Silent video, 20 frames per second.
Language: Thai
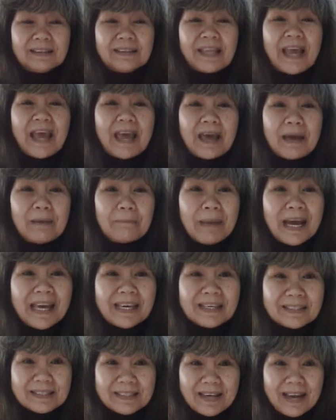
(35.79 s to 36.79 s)
แต่ไม่
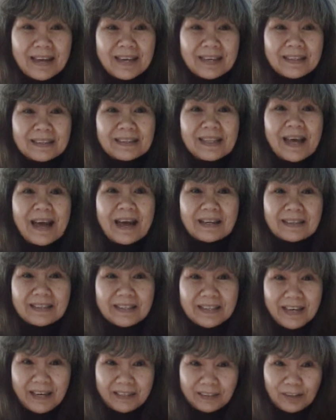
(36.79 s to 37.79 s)
ใช่ตะ
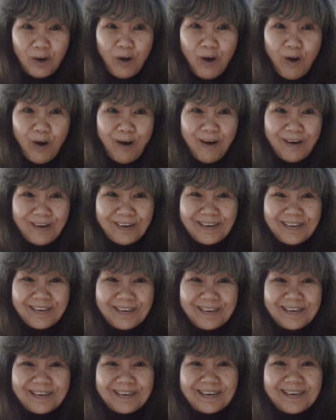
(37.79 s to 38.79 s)
เคียนทอง
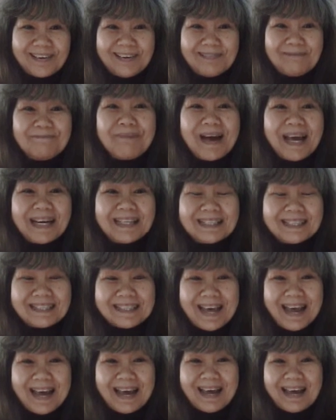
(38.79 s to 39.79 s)
มัน
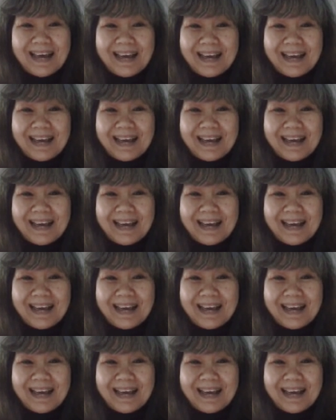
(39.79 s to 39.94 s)
จะ